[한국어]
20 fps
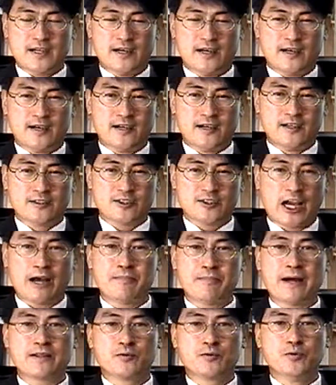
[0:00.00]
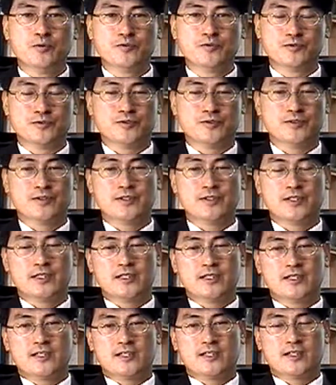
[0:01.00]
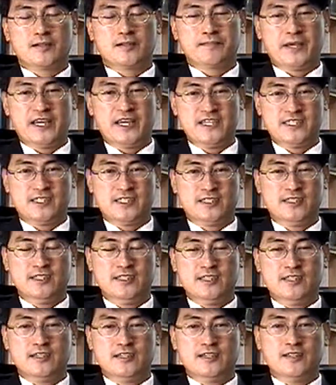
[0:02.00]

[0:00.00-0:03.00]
어, 자바 도구 페이지를